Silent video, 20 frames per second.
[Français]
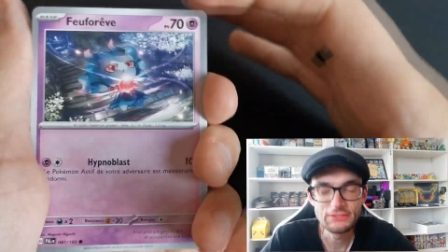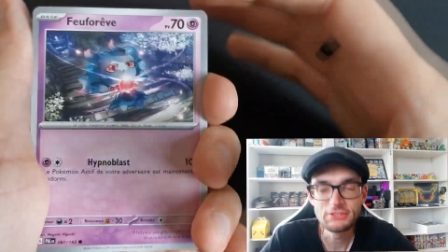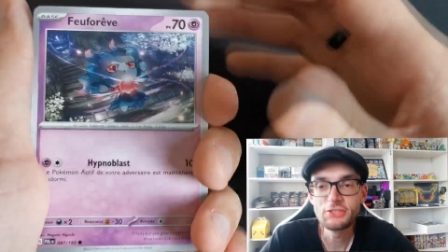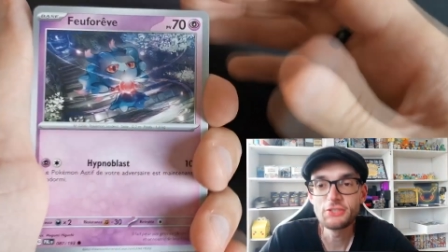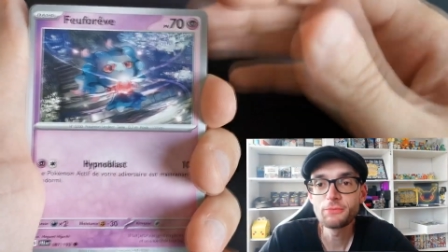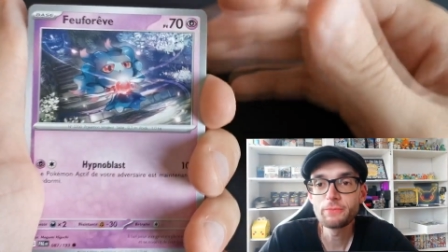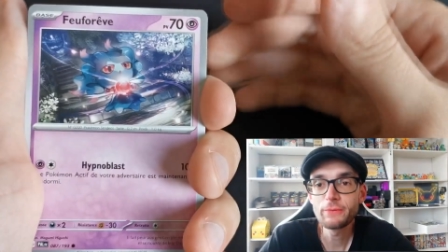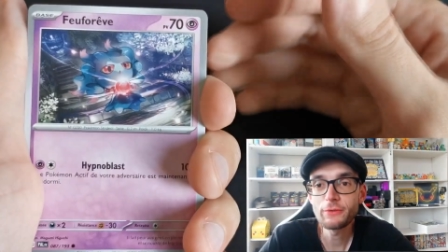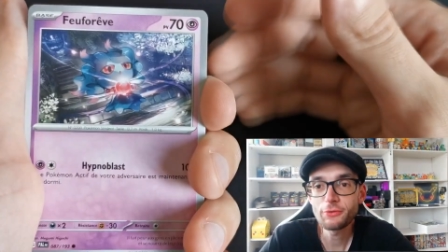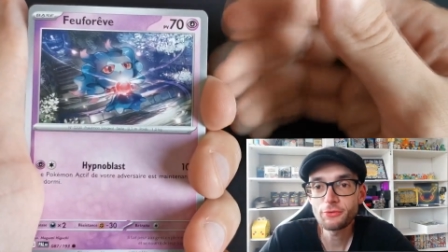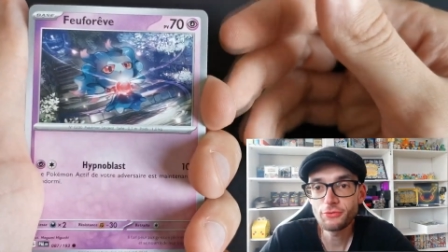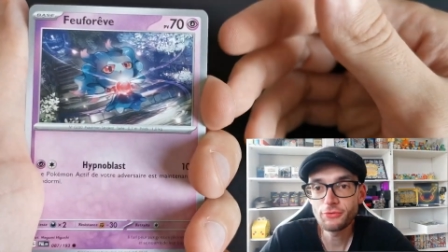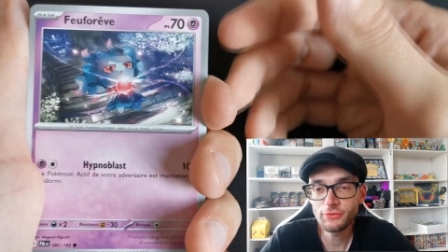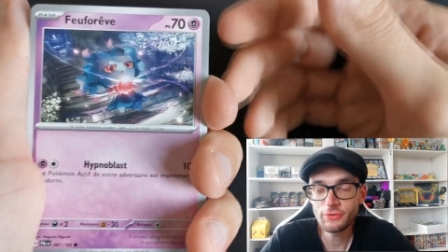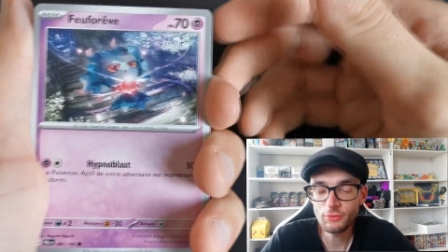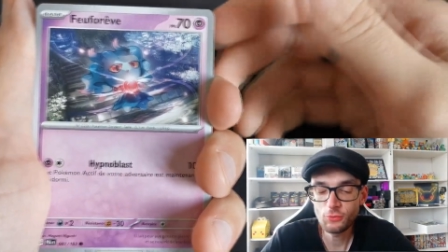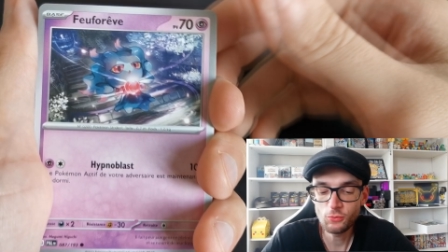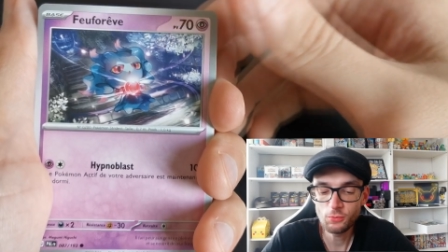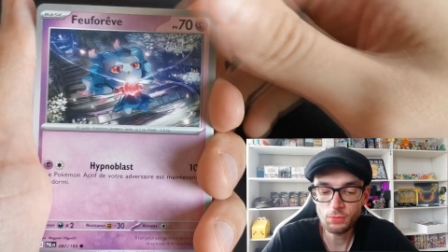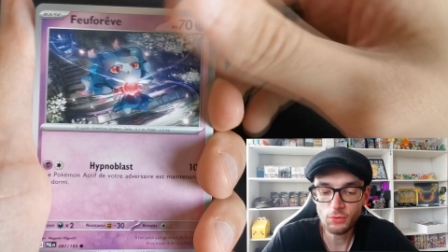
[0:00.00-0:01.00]
J'espère juste
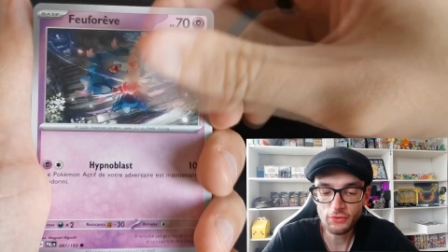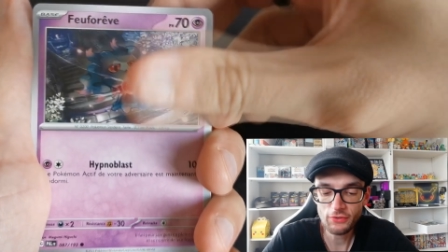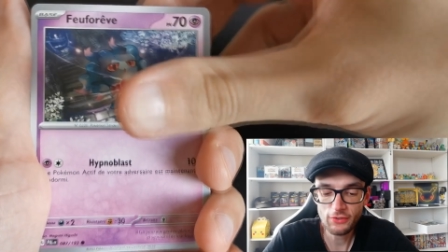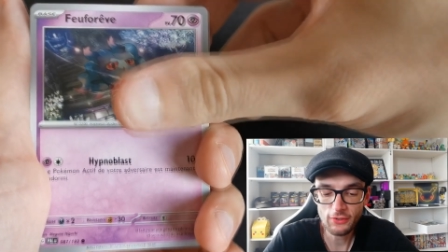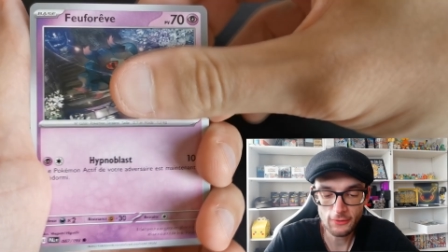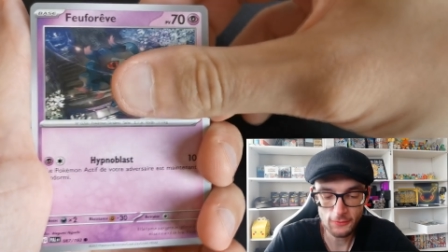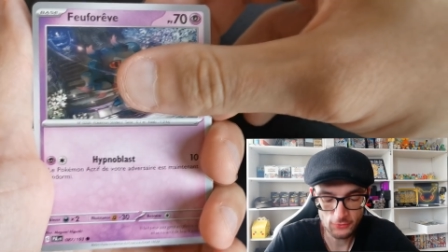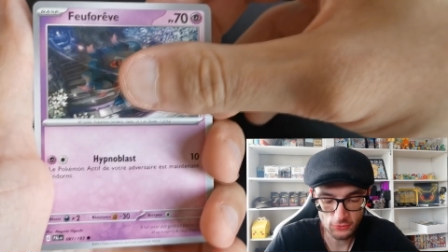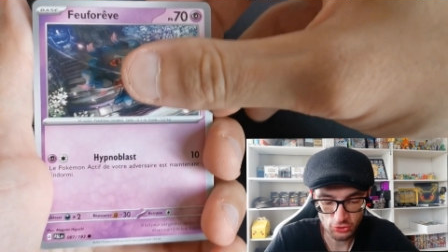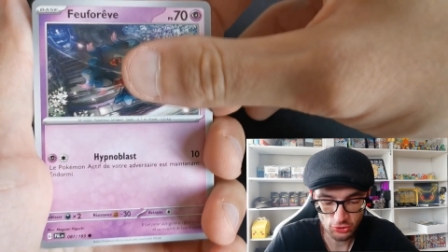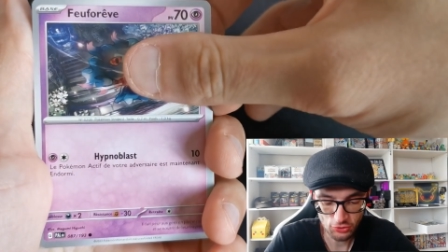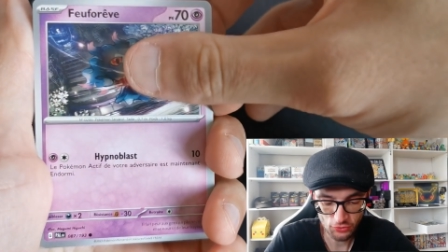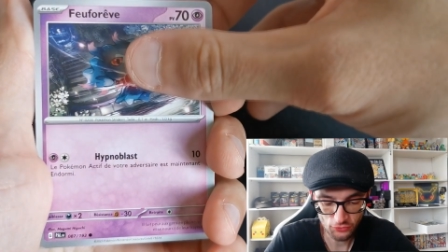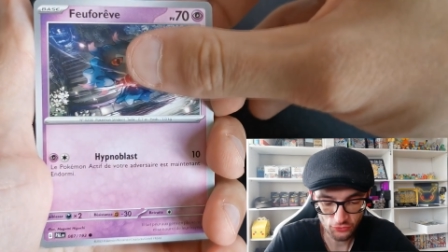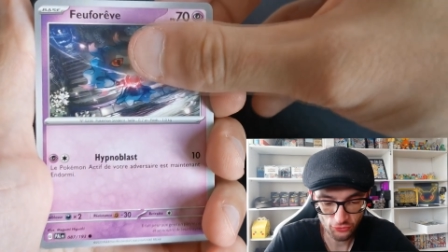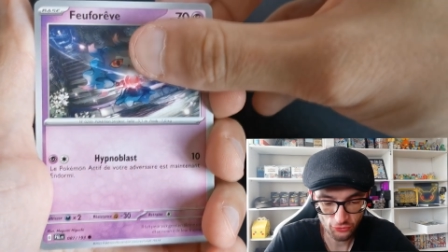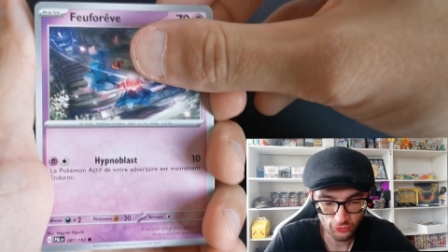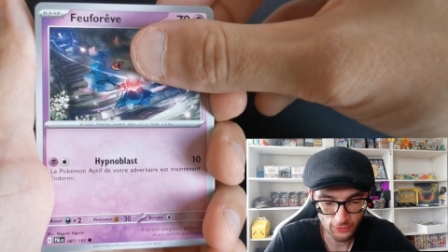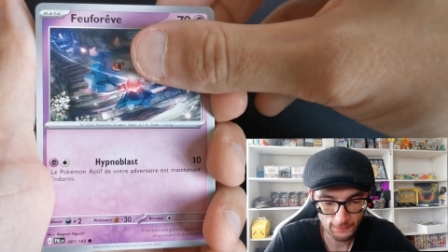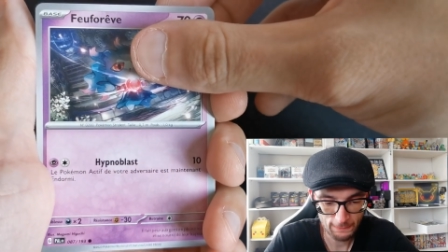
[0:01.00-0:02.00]
qu'il nous portera
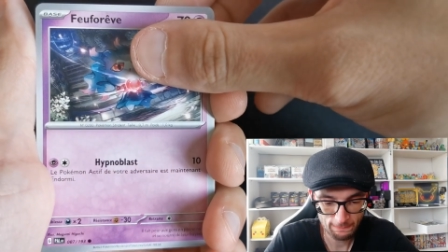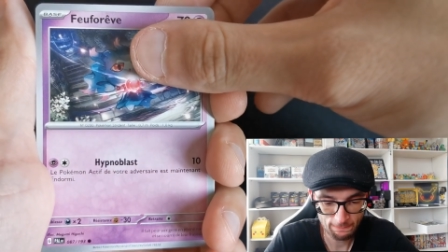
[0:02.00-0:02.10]
chance